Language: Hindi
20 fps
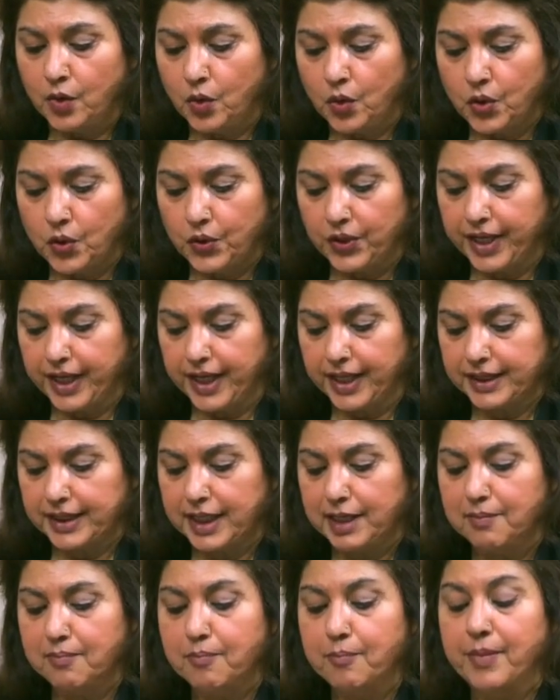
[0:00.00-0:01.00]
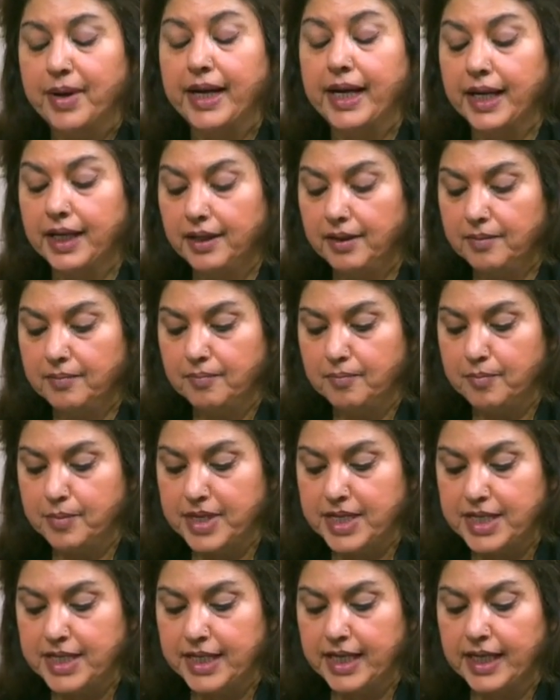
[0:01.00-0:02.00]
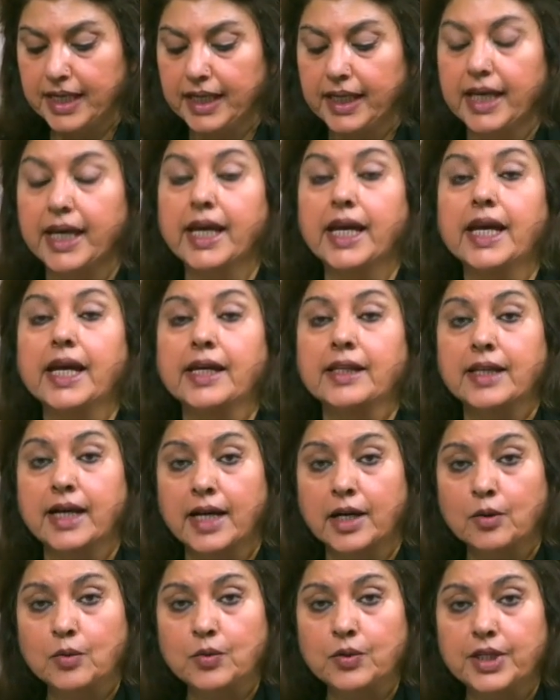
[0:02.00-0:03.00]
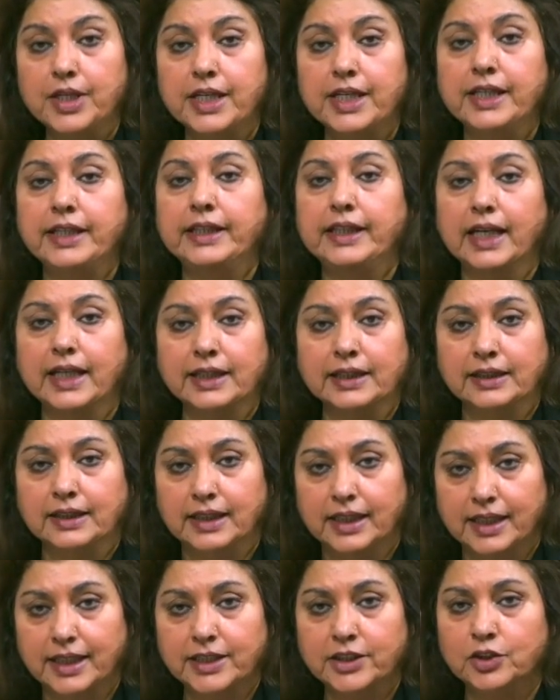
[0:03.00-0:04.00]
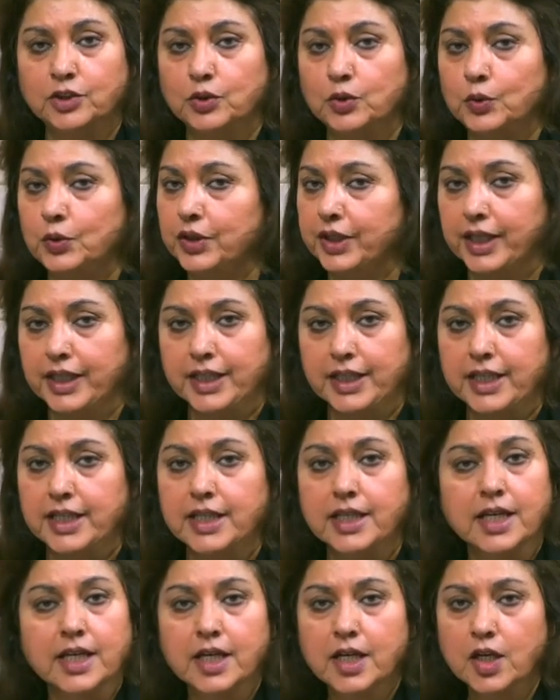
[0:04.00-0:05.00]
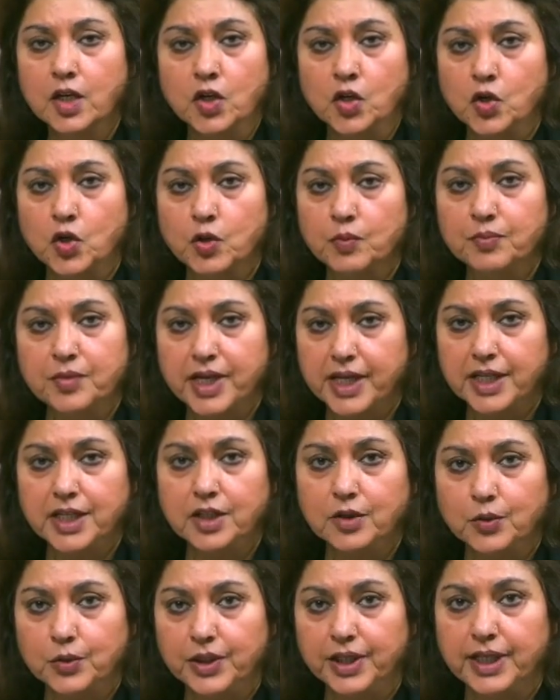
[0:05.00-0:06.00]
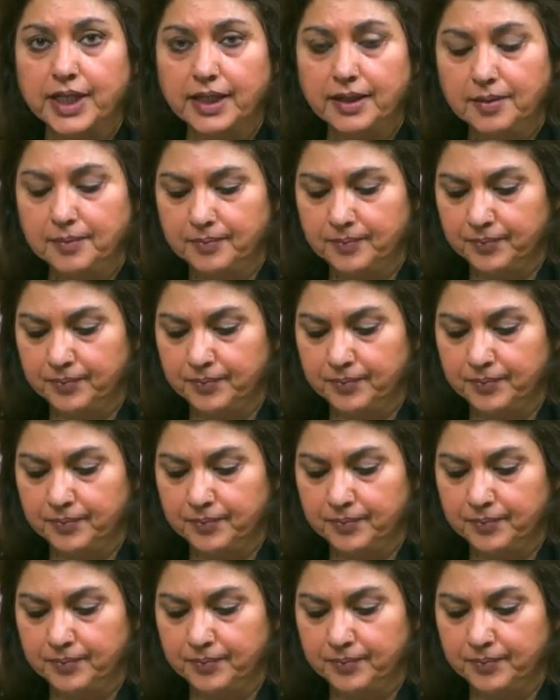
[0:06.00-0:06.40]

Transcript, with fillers: खो गया था मगर मीडिया के इदारों की याददाश्त तो कहीं गुम नहीं हुई ना